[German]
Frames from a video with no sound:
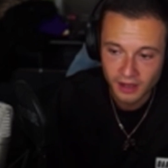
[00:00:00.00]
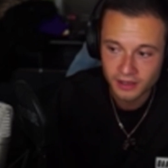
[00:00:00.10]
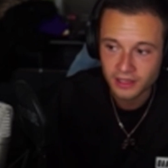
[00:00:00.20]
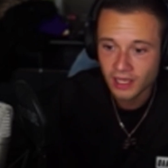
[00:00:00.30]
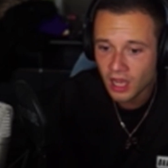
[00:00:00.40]

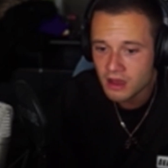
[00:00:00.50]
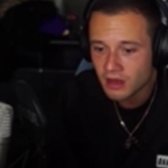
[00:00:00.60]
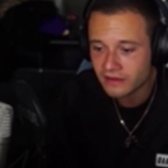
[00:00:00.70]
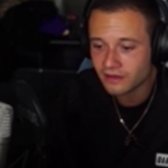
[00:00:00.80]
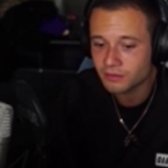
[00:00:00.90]
ja,
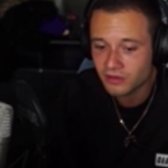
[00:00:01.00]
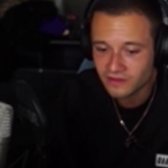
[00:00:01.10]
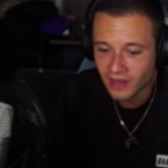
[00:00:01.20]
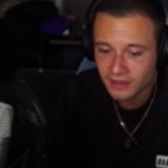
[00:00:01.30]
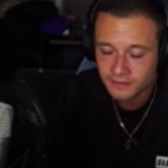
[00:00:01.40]
also ich muss
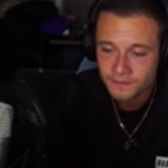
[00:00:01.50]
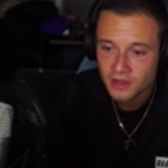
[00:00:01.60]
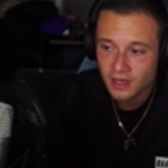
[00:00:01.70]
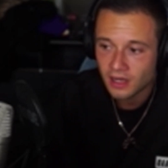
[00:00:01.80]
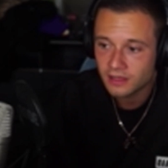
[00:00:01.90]
sagen,
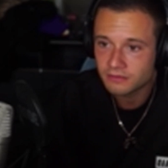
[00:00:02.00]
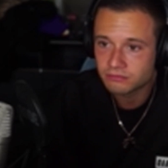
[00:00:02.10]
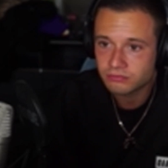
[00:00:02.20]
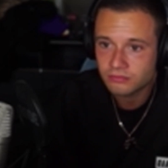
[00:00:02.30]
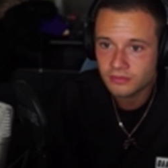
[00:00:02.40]

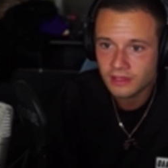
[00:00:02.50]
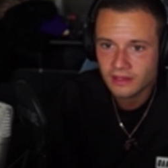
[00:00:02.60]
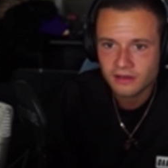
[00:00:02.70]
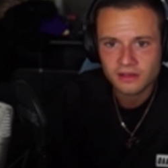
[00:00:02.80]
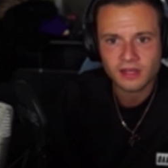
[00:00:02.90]

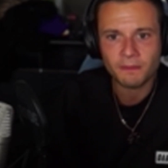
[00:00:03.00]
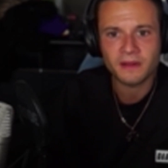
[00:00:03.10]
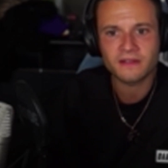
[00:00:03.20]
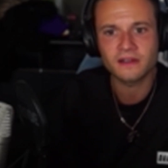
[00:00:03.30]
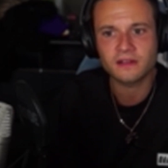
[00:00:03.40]
ich habe jetzt
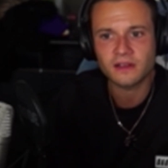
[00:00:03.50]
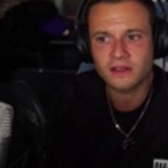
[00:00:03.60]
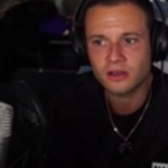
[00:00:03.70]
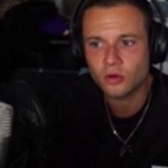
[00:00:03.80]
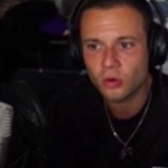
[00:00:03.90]

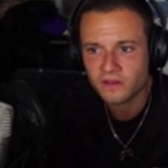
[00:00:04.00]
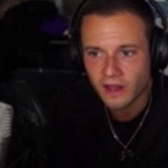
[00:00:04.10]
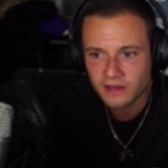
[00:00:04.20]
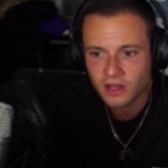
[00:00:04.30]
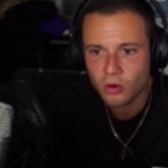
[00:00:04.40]
nicht
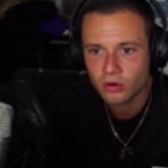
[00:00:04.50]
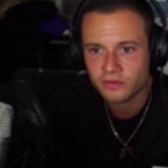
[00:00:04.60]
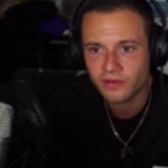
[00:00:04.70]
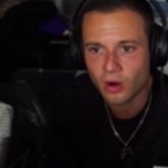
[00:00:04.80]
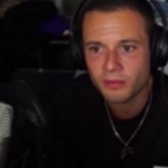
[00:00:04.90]
großartig geguckt,
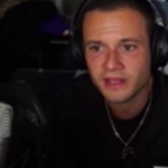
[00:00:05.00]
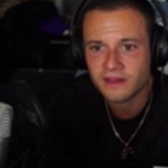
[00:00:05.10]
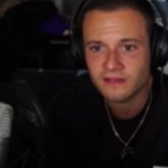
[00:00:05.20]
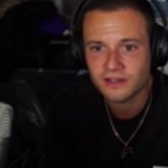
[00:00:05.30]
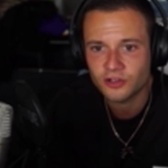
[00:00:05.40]
warum er
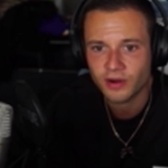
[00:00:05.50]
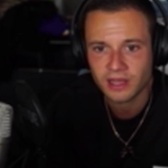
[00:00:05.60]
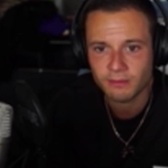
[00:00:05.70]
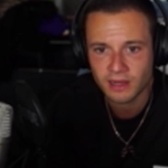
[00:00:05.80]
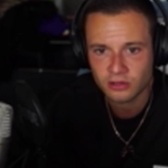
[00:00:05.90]
jetzt den Track
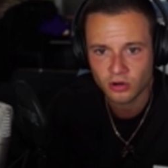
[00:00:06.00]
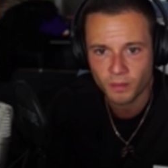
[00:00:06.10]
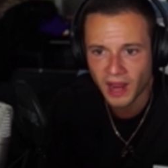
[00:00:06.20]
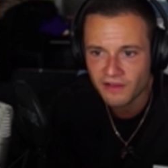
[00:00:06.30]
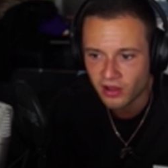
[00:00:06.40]
gemacht hat, ob er
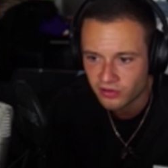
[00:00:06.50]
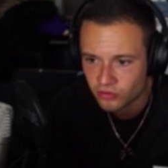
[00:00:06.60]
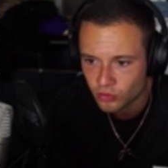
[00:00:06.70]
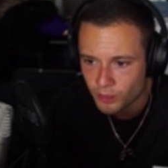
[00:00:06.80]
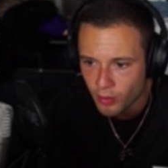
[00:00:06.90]
einfach
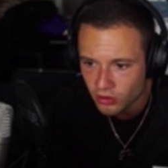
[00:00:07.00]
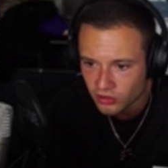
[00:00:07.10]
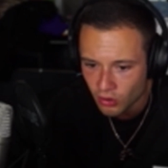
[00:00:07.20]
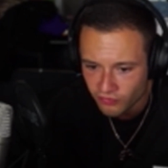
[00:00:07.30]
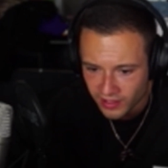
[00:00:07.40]
so Bock
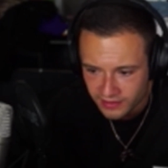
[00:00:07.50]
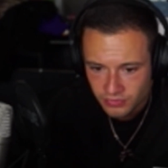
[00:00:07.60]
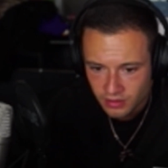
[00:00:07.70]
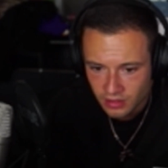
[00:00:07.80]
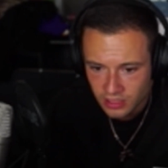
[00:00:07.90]
drauf hatte.
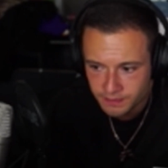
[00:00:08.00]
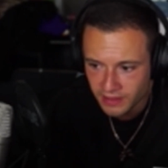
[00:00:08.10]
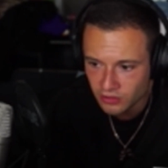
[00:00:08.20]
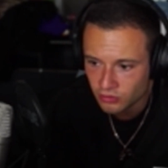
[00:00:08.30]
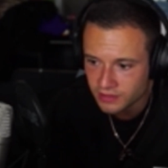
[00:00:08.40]
Ich bin
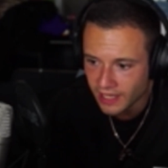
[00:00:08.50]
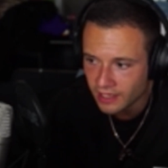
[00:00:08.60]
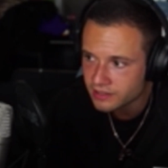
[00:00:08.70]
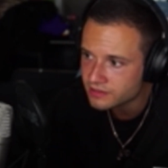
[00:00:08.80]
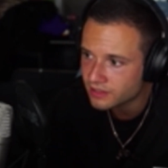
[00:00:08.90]
natürlich
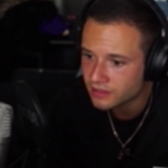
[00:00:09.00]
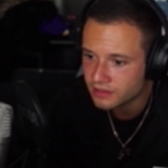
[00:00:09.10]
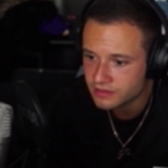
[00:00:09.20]
ehrlich, ne, ich